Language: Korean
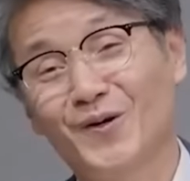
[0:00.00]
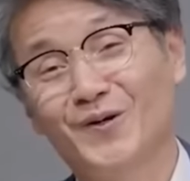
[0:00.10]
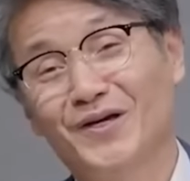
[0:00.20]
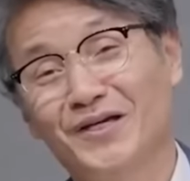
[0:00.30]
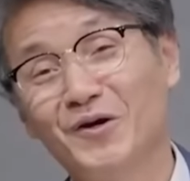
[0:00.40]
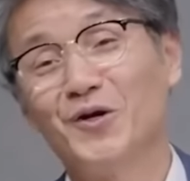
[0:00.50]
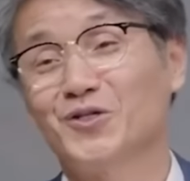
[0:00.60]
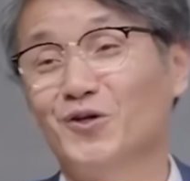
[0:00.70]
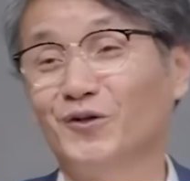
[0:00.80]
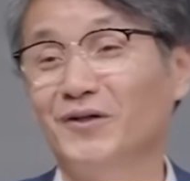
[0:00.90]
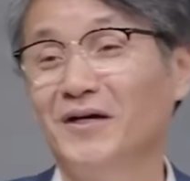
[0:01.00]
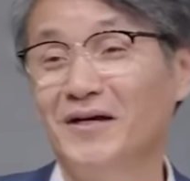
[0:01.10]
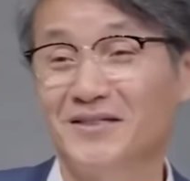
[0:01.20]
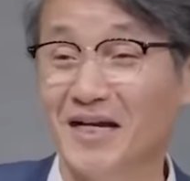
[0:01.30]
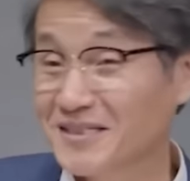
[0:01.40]
지난해 9월
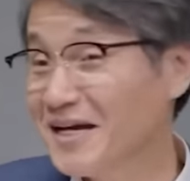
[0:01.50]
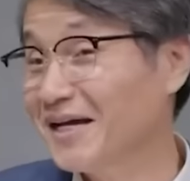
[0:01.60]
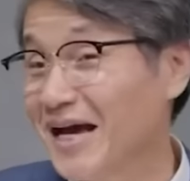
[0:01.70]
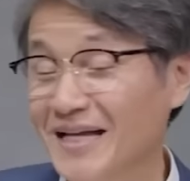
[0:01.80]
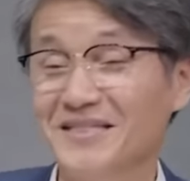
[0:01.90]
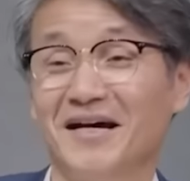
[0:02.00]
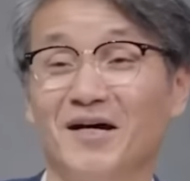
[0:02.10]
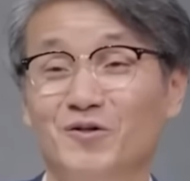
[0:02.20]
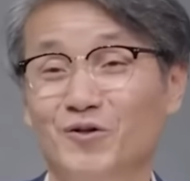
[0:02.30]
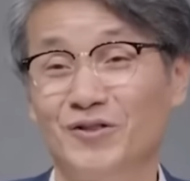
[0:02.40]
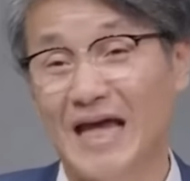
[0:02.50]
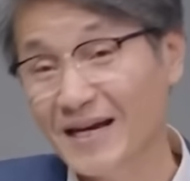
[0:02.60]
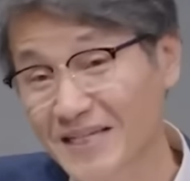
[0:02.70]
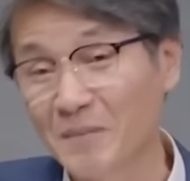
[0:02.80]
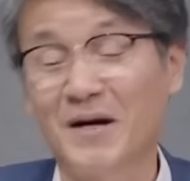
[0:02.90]
13일 최재형 목사는
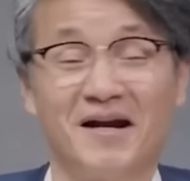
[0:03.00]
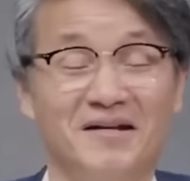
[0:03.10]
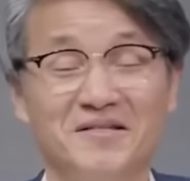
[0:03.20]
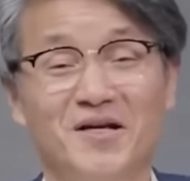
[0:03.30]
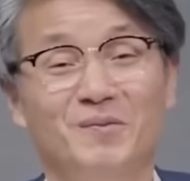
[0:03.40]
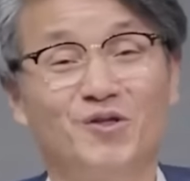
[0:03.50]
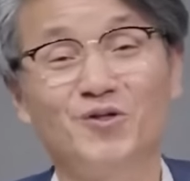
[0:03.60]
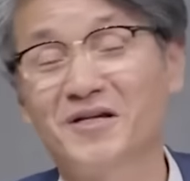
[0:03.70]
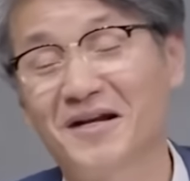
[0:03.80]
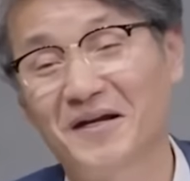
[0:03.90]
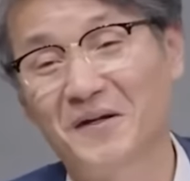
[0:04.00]
김건희 여사를 만나기 위해